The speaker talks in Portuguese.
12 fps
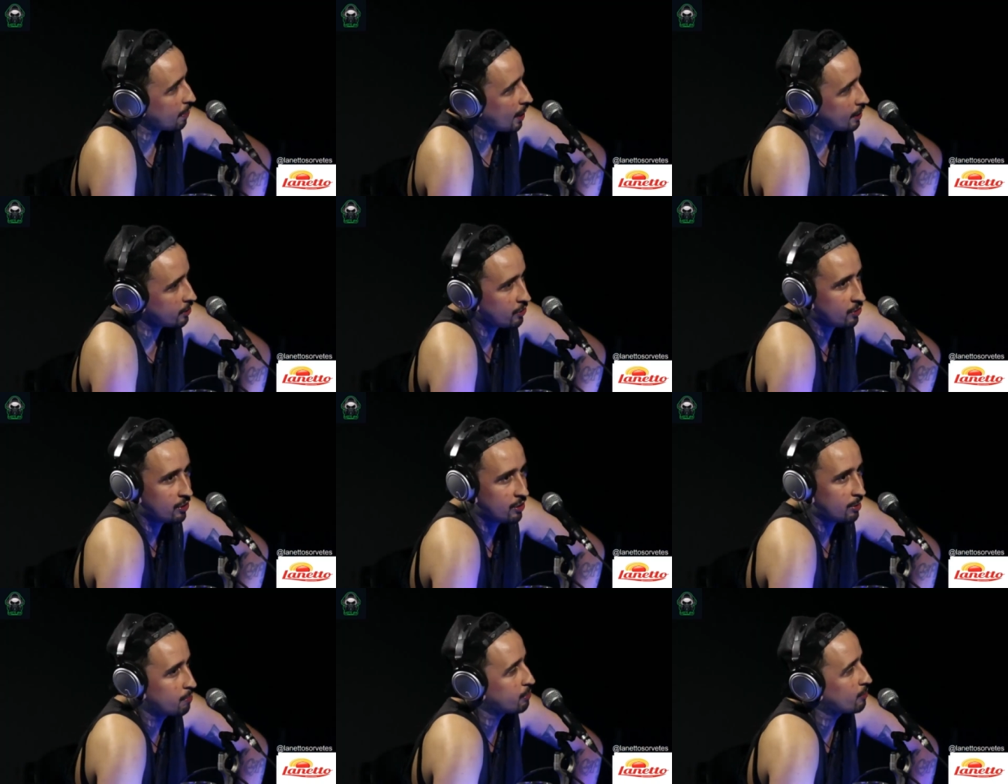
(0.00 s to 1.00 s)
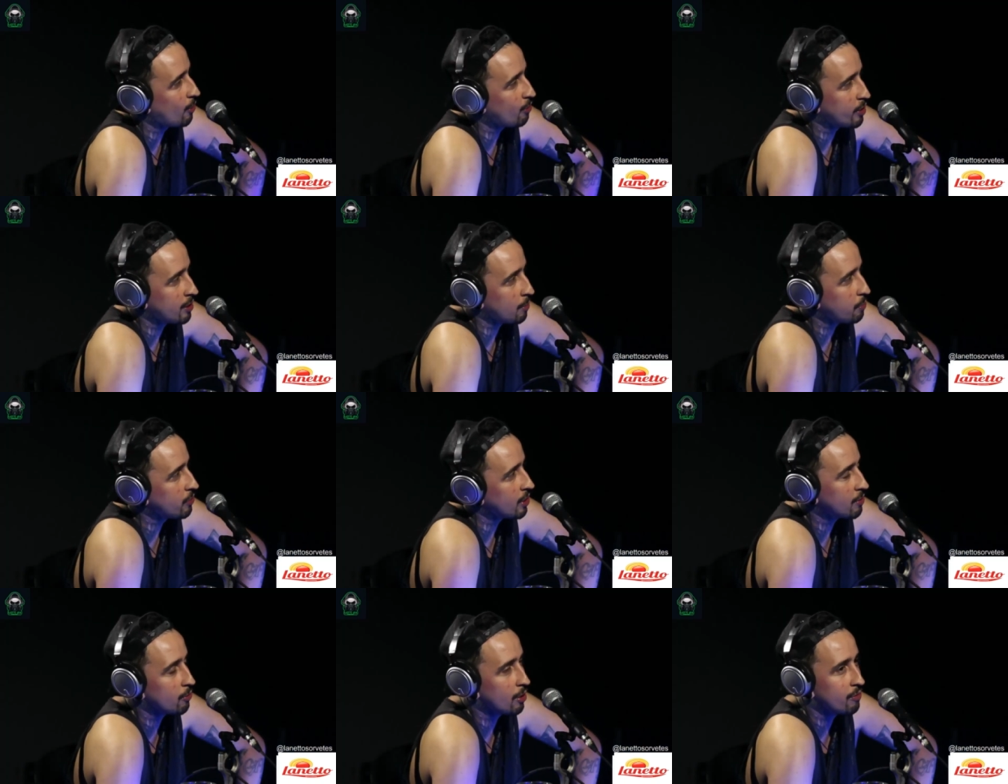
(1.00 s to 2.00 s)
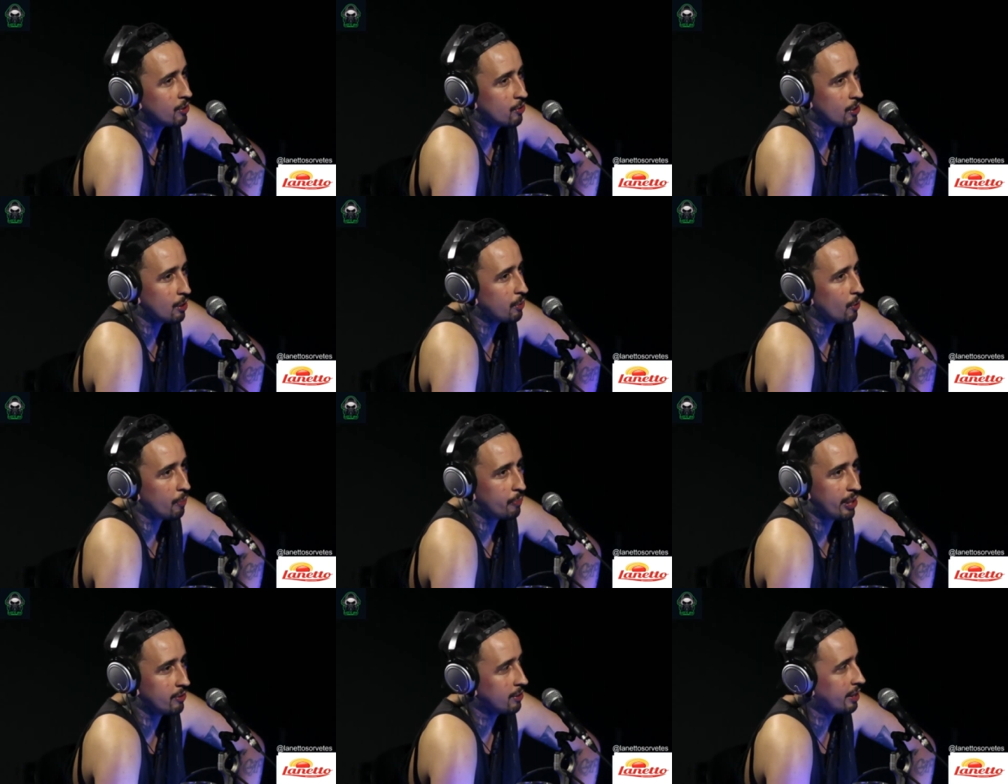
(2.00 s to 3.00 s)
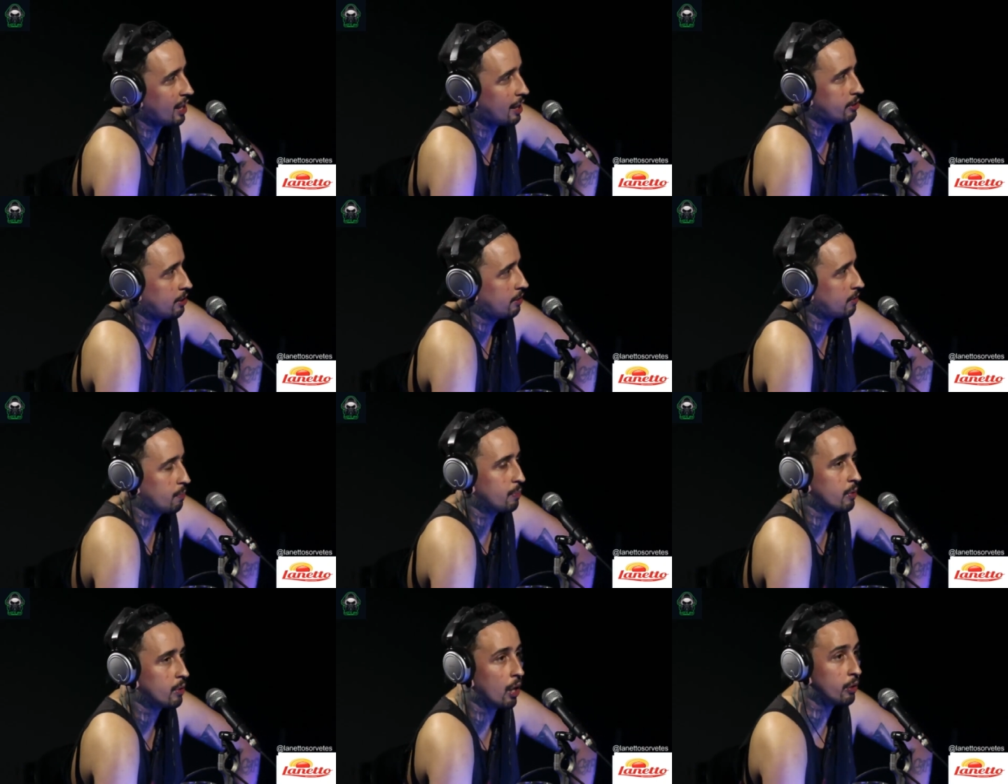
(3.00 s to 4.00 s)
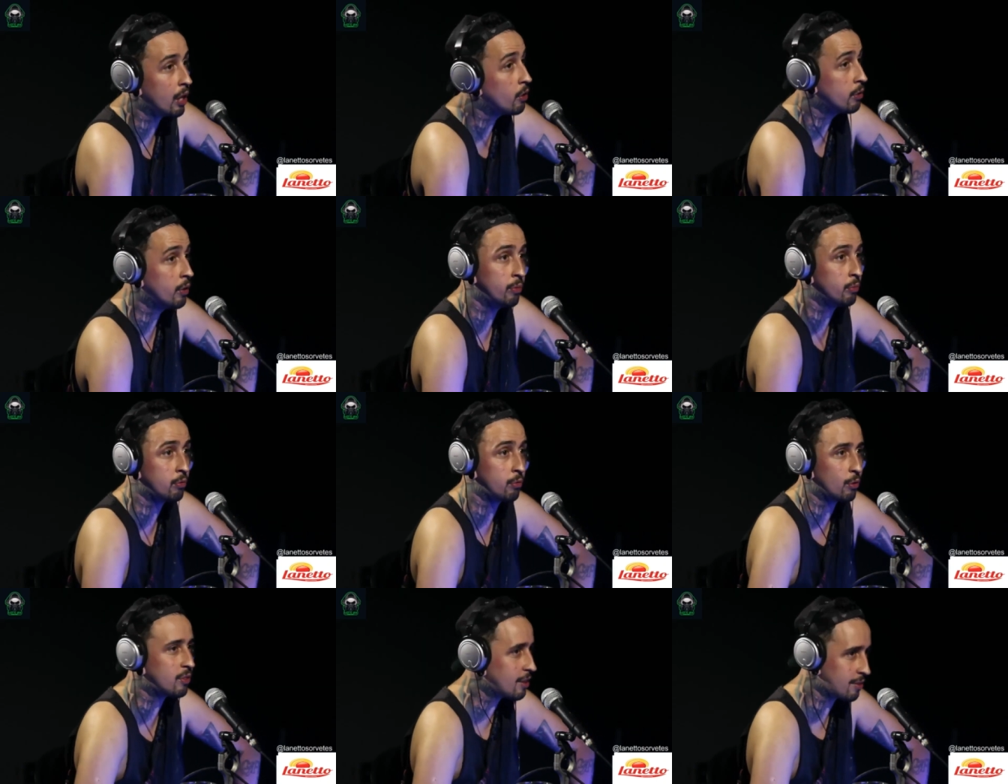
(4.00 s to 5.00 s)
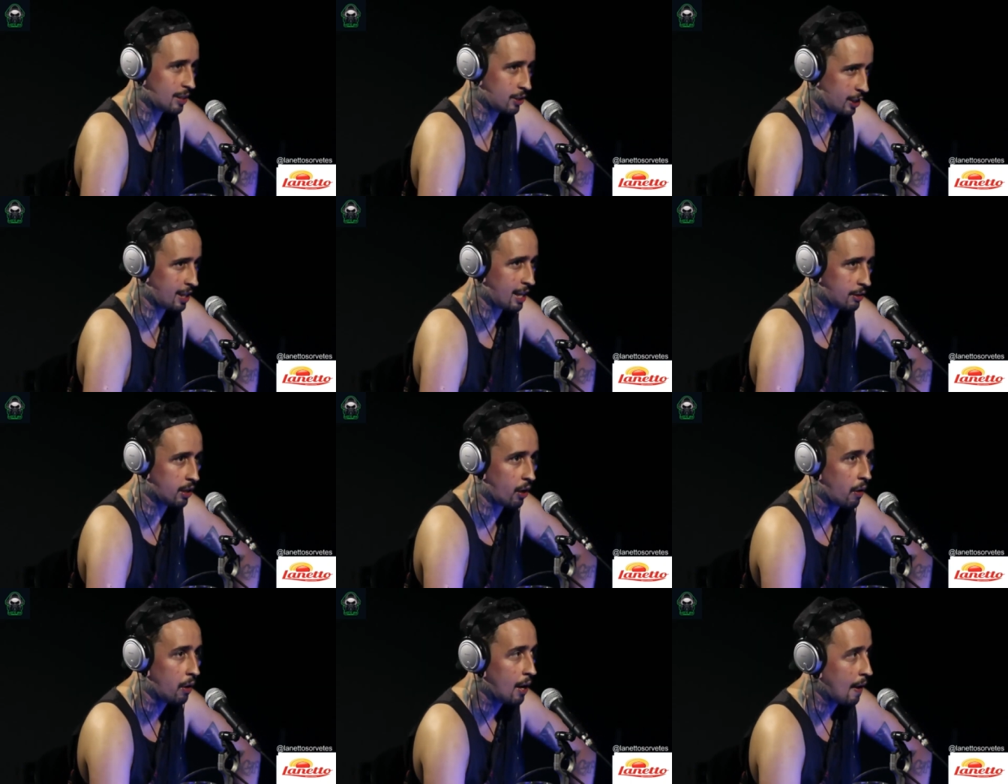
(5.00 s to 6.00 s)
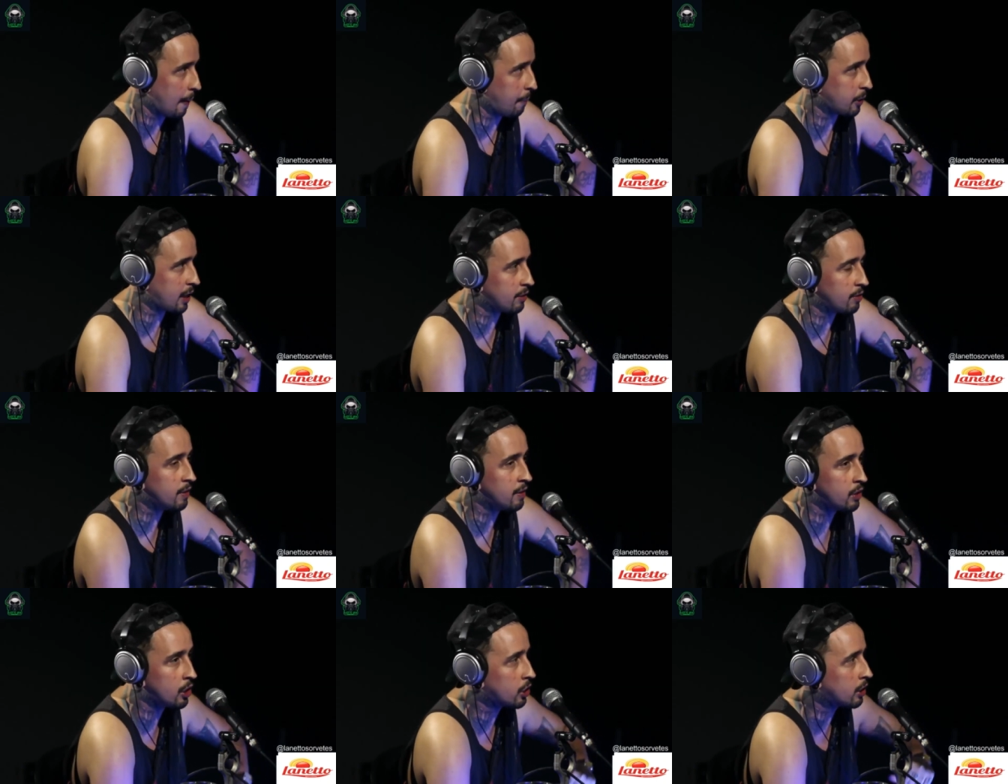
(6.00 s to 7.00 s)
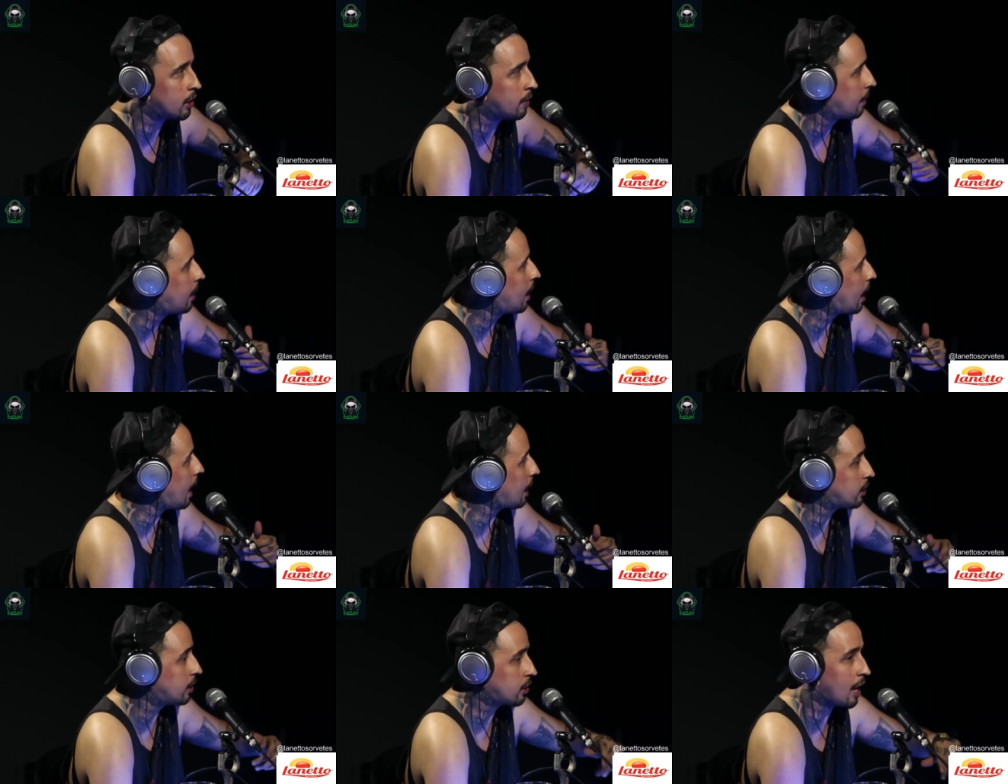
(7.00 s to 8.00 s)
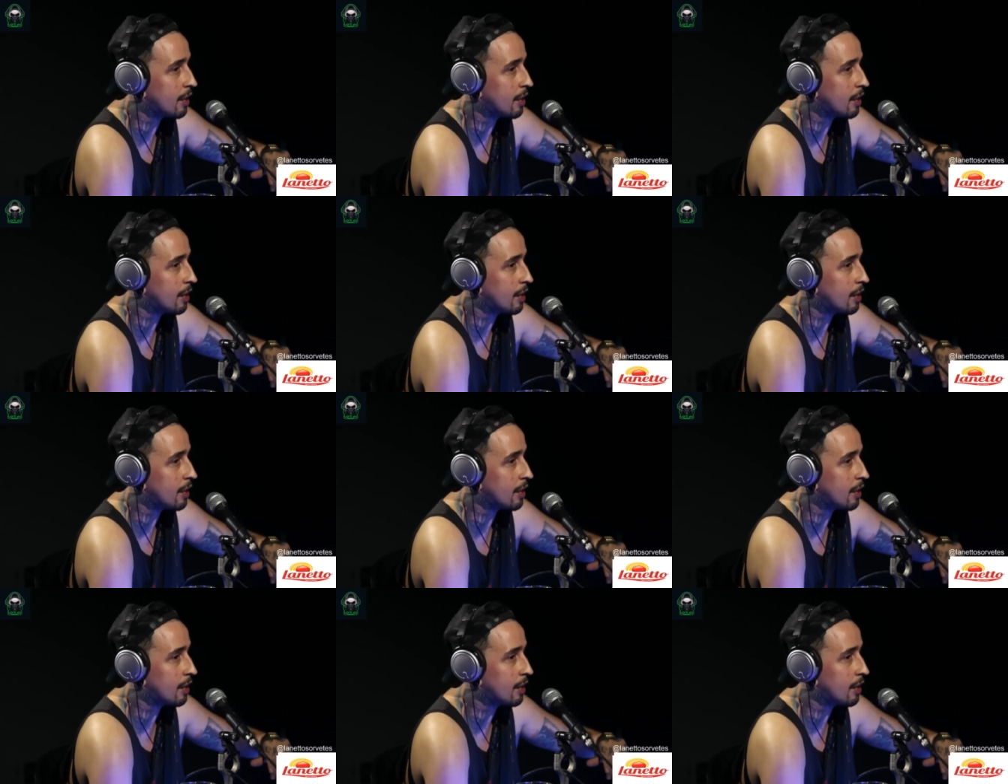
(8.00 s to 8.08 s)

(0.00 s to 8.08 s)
parte de, tipo, 90% dos eventos de hip hop da cidade. Tipo, ah, não, não, não, não tô sendo exagerado, uhum. não. É porque às vezes ah, a gente. Tudo não, mesmo. É, a gente,